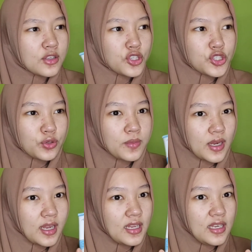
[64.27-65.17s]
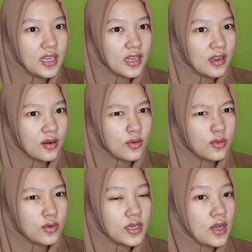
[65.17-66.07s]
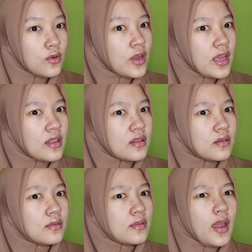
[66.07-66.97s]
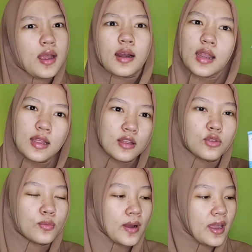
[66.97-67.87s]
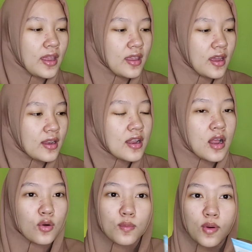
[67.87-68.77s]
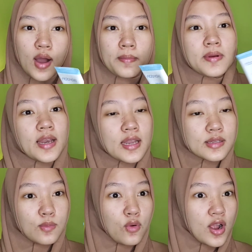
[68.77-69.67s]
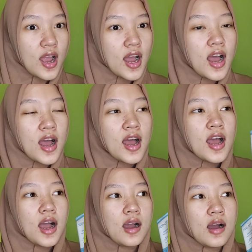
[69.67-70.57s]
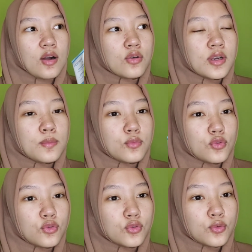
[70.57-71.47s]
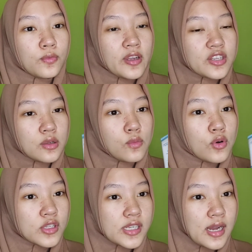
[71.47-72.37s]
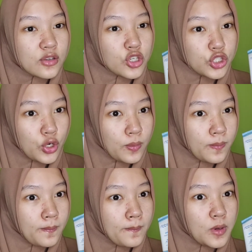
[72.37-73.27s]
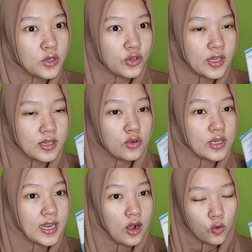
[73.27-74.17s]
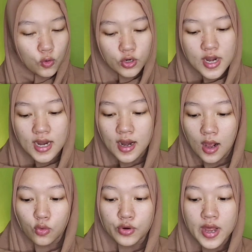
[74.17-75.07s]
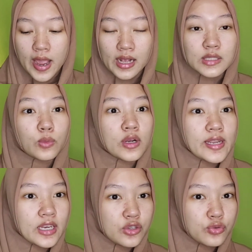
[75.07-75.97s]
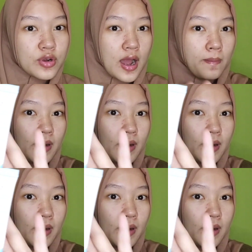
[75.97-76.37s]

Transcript: nggak cocok pakai ini karena kulit aku kayak kayak kering gitu pakainya dan aku mau upgrade semoga eh, aku nemu facial wash yang cocok buat kulit aku dan aku udah exfoliate juga